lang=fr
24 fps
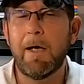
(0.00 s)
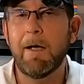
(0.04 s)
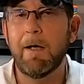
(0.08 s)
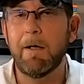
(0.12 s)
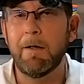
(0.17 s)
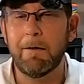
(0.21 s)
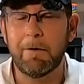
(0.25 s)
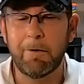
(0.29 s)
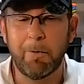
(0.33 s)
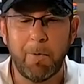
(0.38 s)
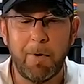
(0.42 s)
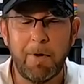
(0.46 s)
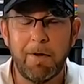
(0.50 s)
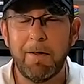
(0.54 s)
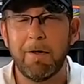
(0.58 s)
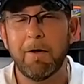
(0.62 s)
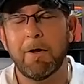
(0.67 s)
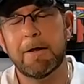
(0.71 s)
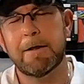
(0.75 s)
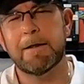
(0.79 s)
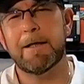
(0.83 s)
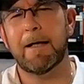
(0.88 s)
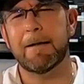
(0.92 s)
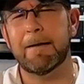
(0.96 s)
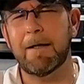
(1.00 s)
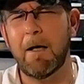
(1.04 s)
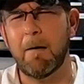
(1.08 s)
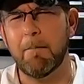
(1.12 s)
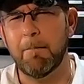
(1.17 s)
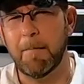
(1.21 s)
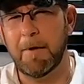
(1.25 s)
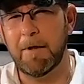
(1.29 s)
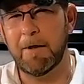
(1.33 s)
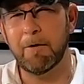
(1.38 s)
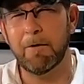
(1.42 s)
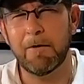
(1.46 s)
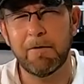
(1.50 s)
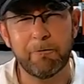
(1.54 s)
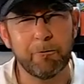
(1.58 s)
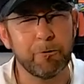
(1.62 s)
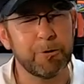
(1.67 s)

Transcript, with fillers: LAL3. Alors ils se rattrapent, maintenant ils